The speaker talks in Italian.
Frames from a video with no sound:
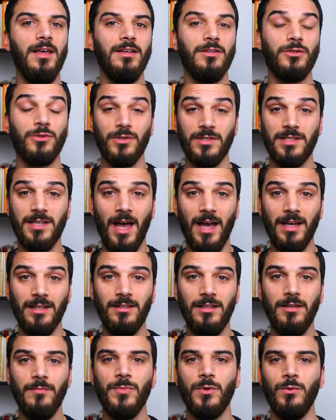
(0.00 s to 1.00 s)
eh,
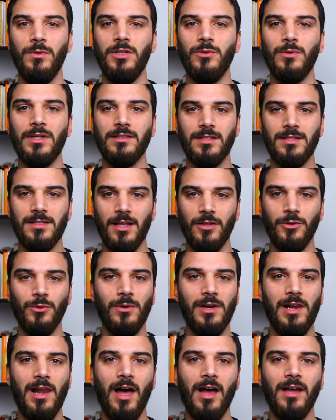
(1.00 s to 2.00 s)
Society, quindi una testata
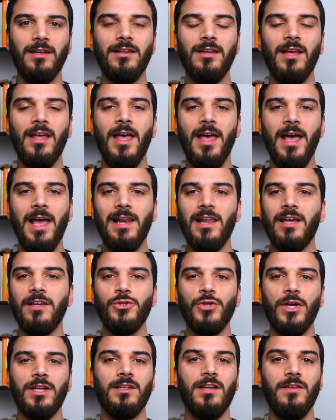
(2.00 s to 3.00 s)
online, e la
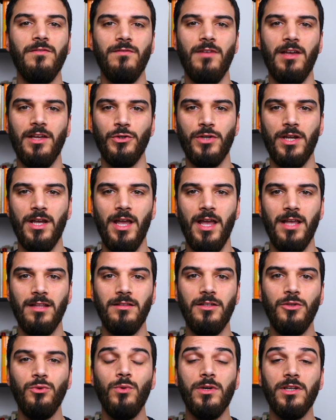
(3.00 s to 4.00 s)
ricerca invece è
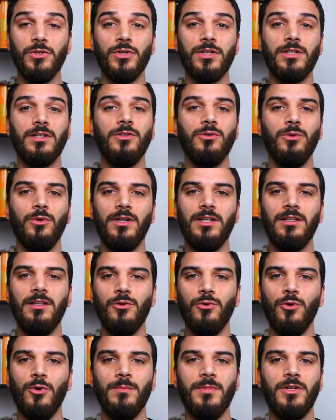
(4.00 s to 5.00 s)
di due ricercatori
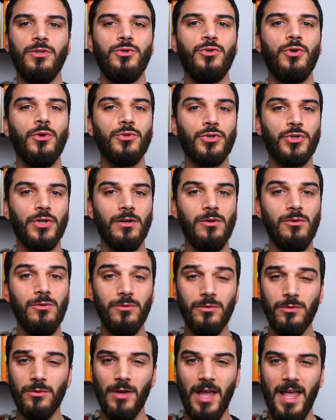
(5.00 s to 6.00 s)
dal nome Joshan
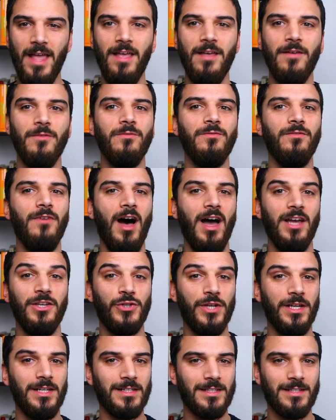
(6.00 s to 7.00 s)
Lu e
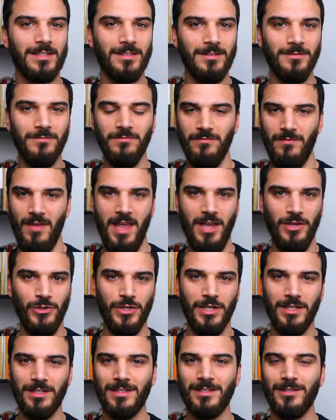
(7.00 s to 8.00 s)
Weigers.
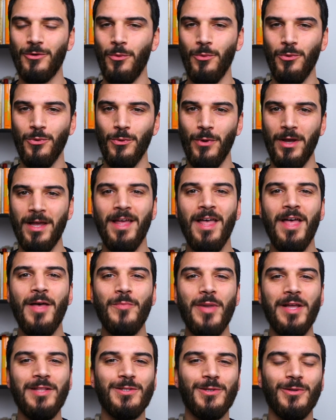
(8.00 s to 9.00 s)
Vigers, comunque
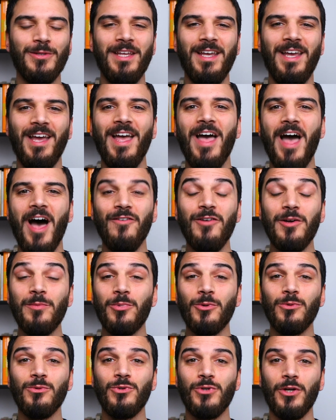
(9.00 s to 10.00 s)
penso di aver
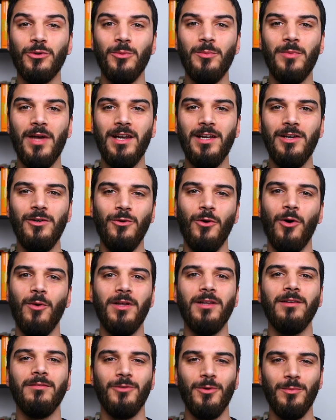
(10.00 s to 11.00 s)
pronunciato bene il
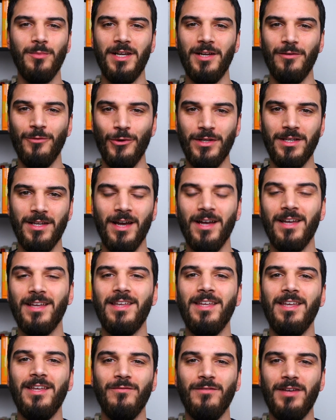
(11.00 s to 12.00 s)
nome, non me ne voglia
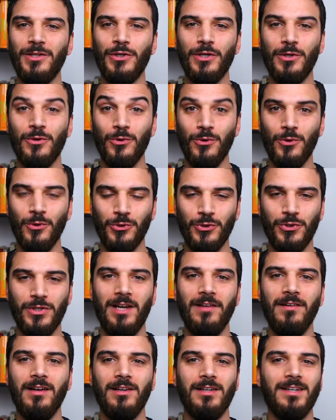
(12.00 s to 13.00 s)
chi invece conosce
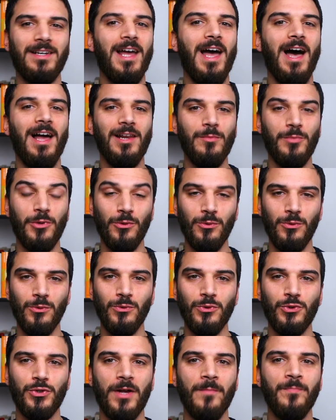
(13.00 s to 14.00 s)
la reale
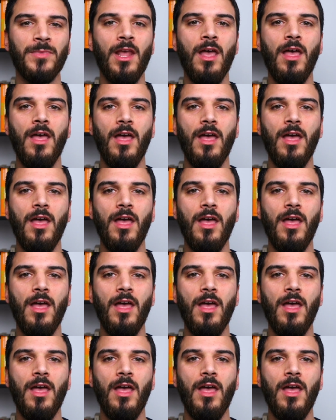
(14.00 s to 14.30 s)
pronuncia.